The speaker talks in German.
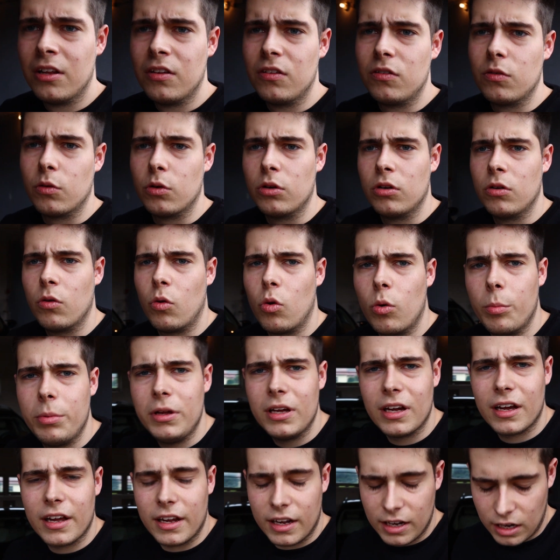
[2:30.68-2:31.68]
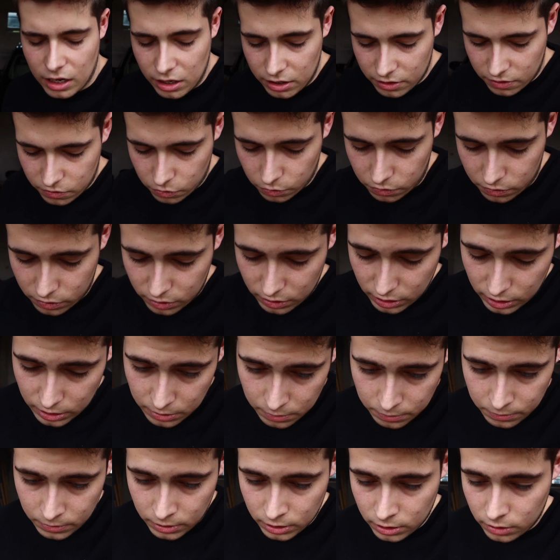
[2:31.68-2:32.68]
so ein Obi-Regal zu
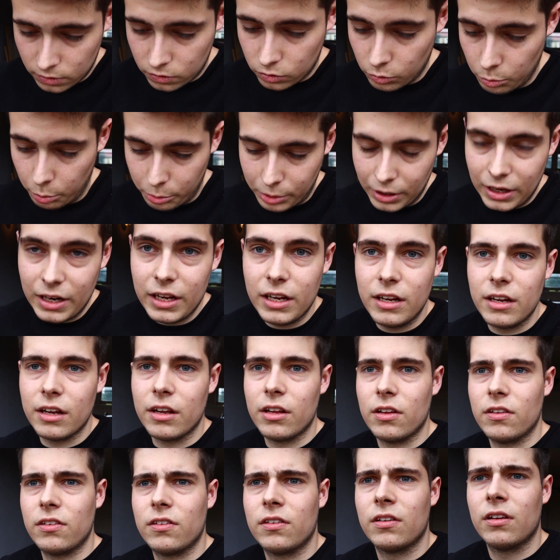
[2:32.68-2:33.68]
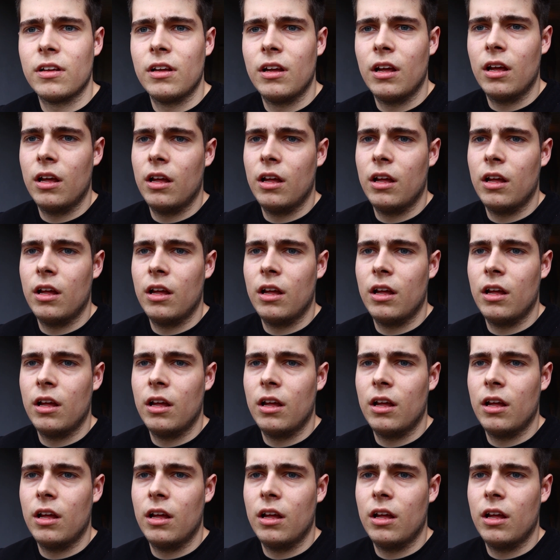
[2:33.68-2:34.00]
ziehen, so ein billiges,